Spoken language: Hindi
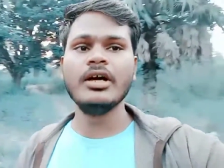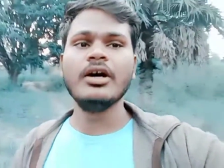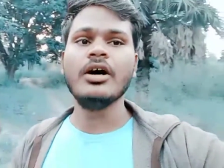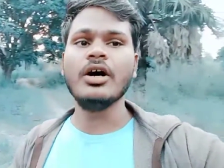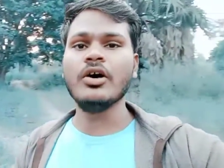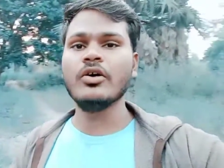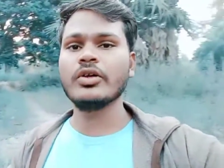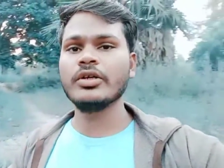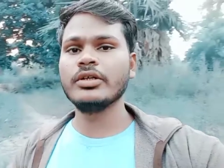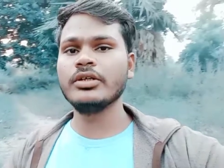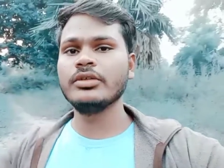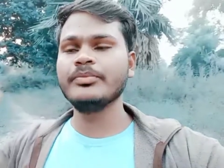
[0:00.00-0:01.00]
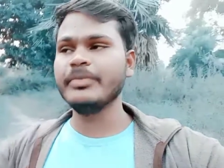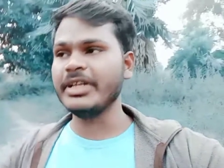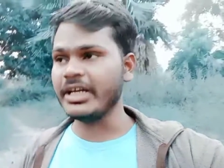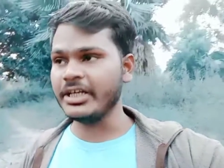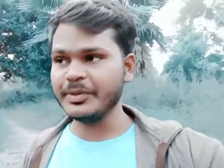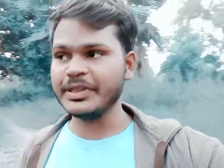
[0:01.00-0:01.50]
और मेरा
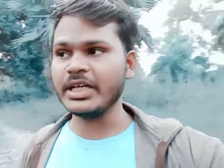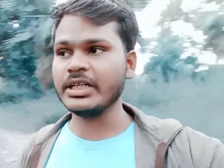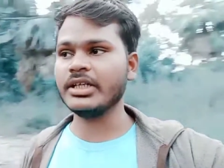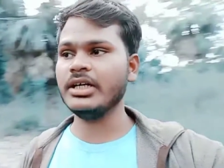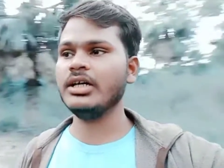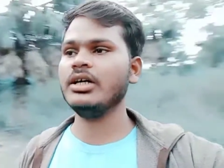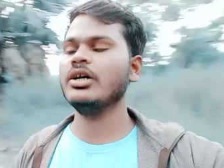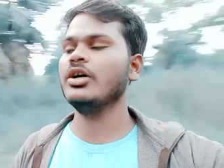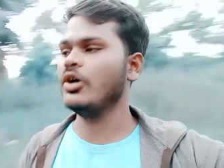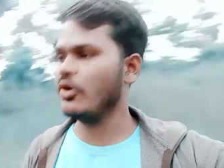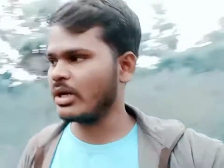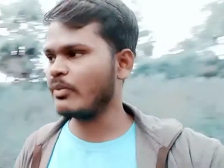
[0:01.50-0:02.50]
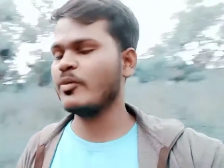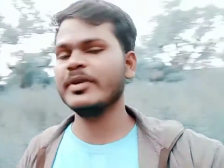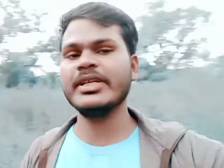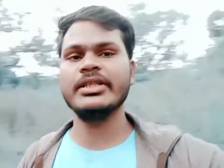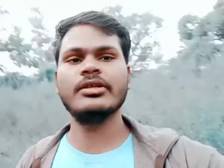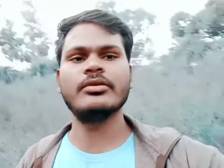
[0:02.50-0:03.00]
एडमिट कार्ड था और आपको
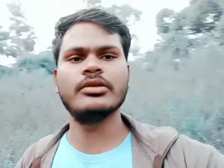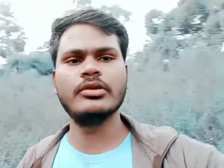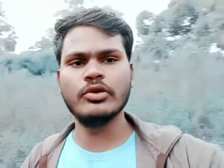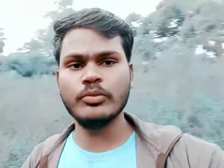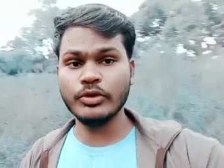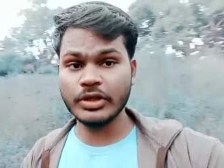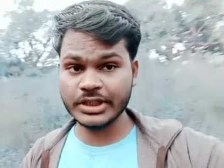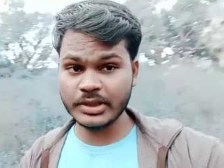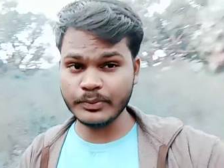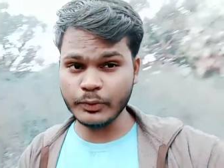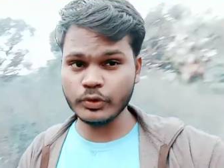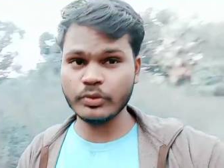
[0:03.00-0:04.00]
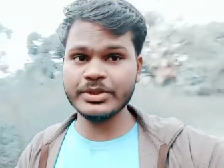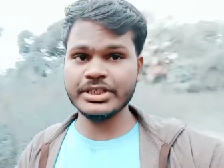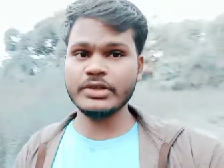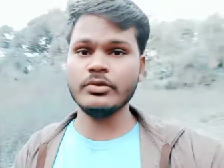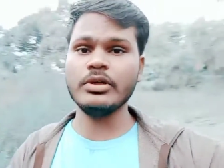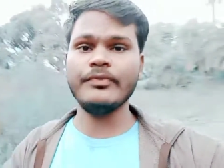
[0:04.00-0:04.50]
बता दें लोग बोल रहे थे फ़ोटो भी चेक
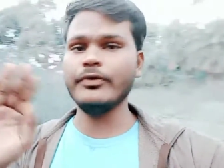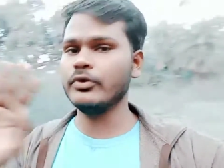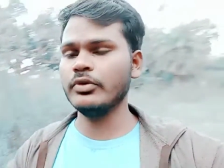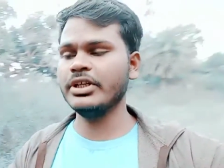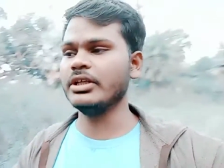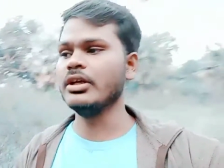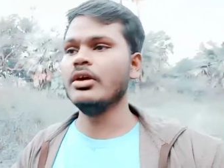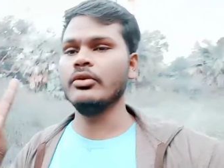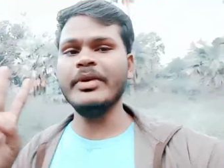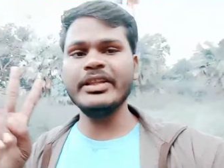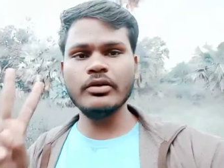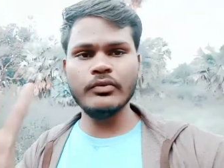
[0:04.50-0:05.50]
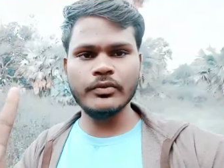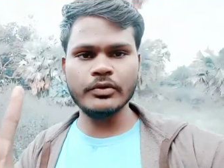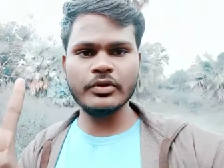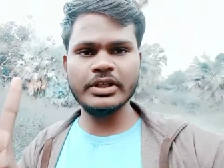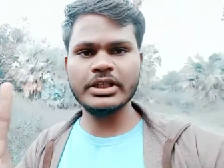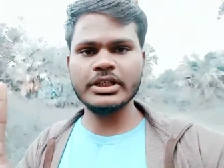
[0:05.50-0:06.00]
होगा फ़ोटो नहीं मैं दो फ़ोटो
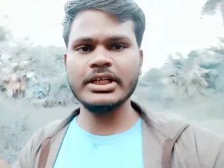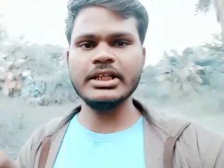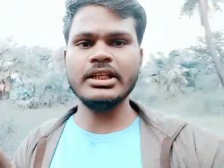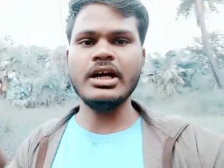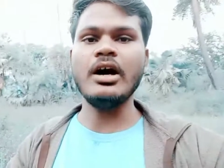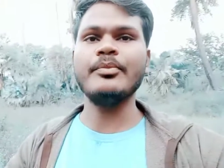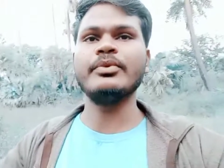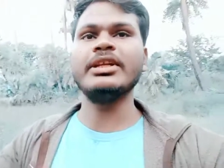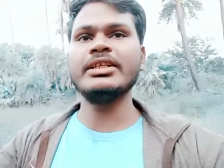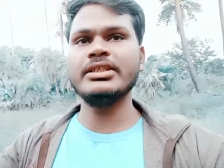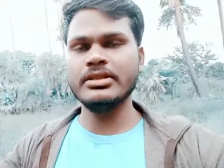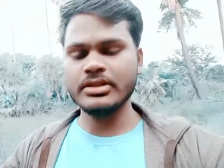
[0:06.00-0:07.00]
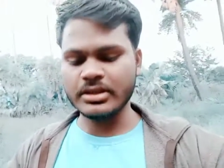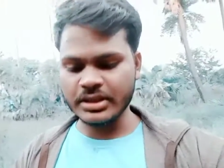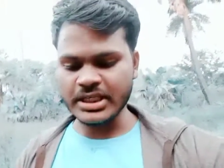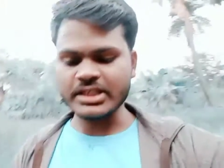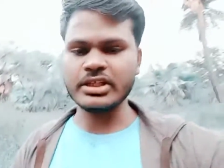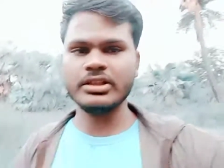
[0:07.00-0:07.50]
लेकर गया था आप ले कर
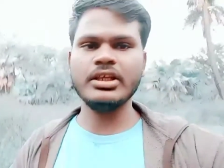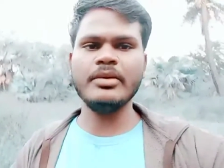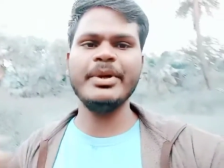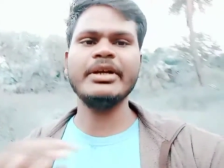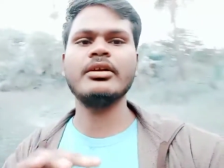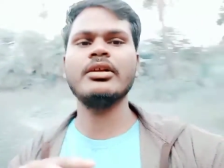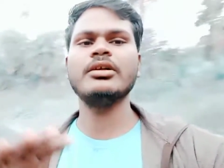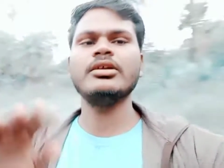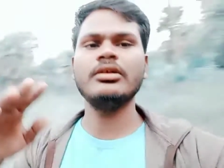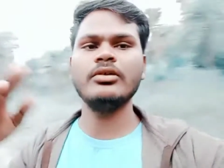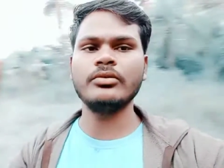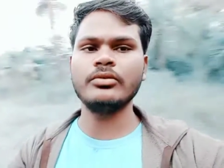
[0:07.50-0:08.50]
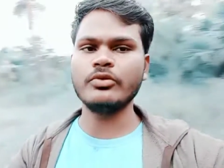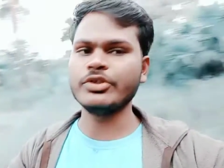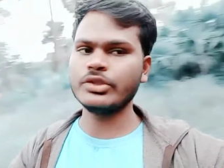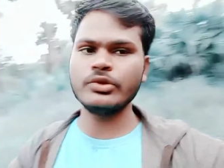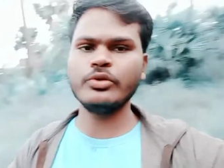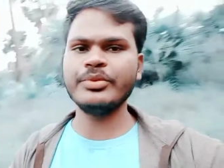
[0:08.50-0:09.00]
जा सकते हैं बट कोई
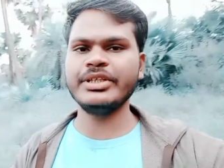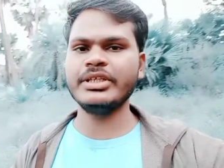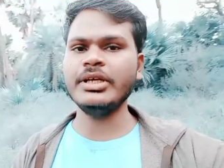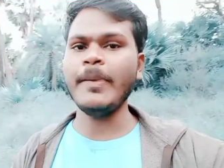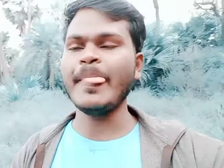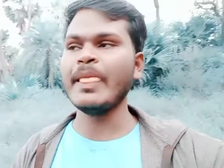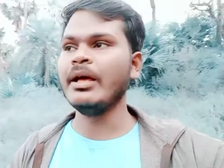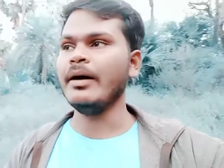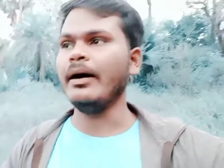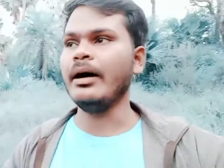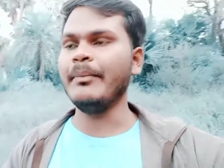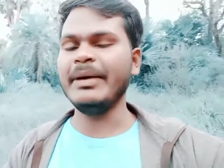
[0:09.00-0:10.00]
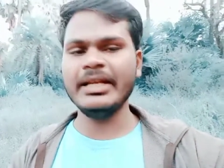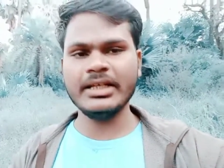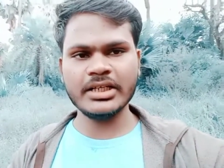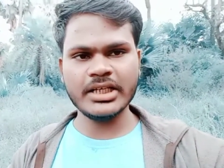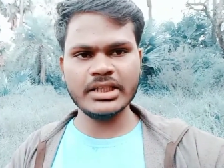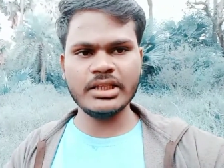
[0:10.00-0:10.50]
ज़रूरी भी नहीं है आ, मैं लेकर
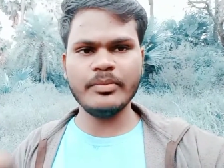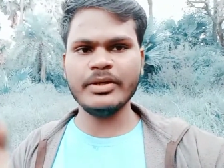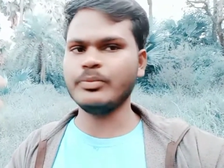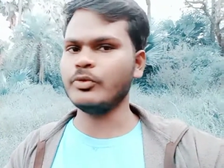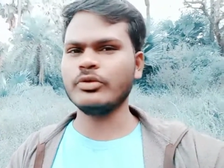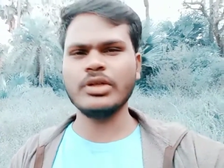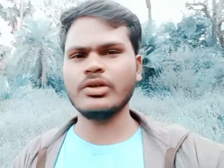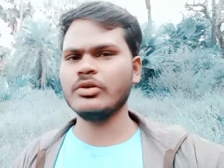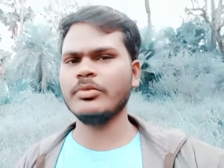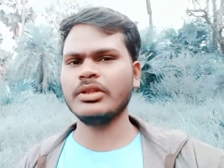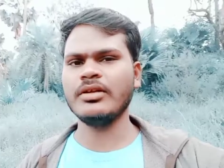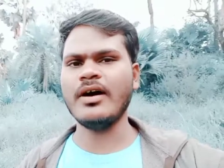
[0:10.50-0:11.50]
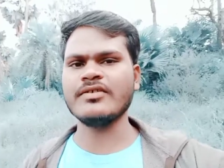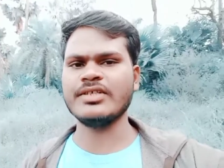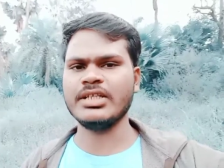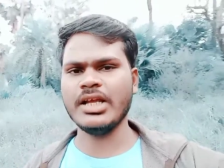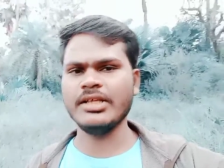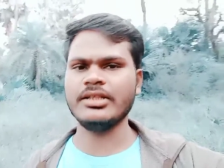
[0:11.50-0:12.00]
गया था बट फ़ोटो का कोई मतलब
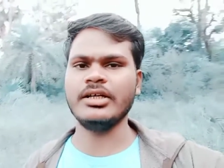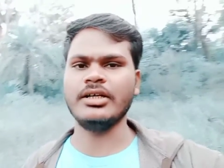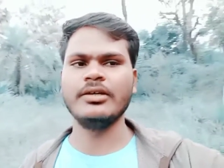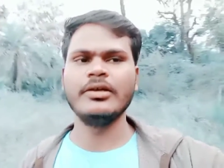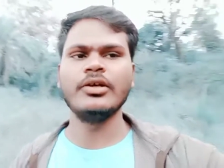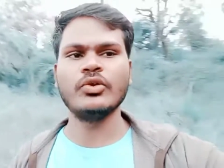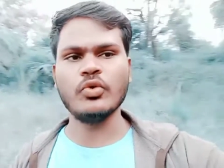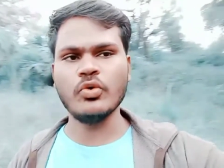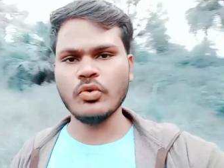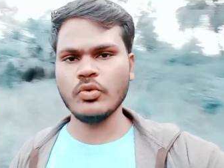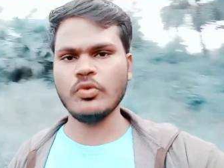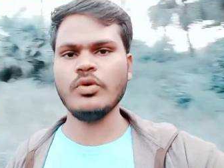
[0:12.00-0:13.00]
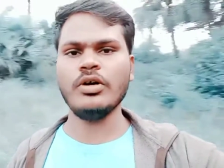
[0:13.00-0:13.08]
आवश्यकता नहीं था तो और